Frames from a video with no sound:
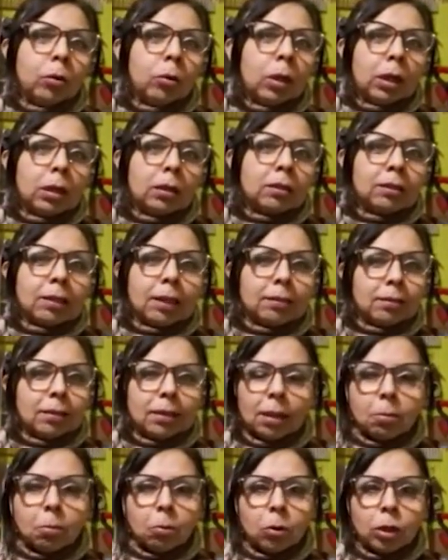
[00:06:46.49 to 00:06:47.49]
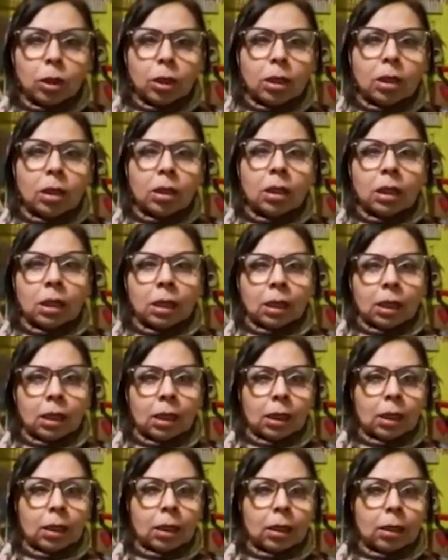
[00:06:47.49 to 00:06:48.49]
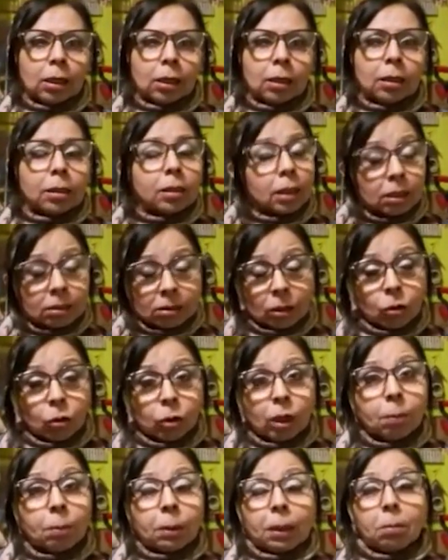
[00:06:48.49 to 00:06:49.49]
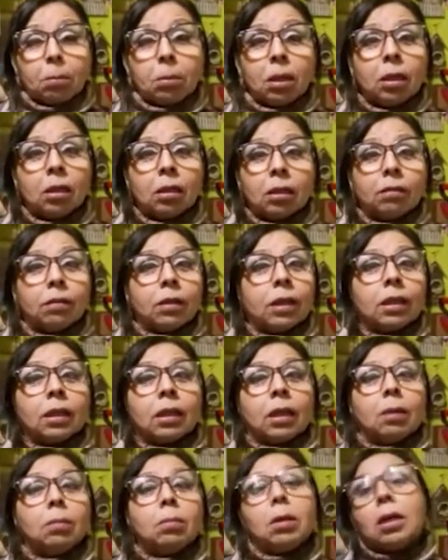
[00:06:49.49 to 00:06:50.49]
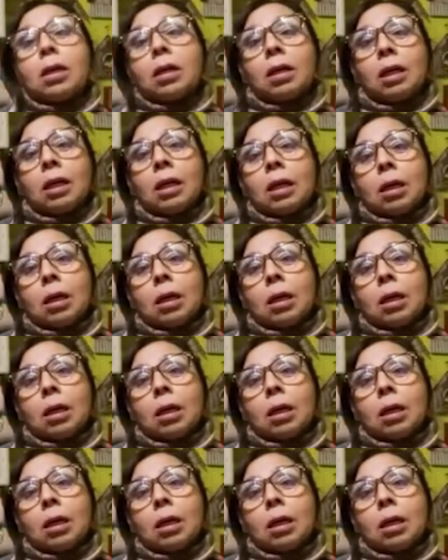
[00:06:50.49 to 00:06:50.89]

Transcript: una instancia muy eh, enriquecedora para mí de ver que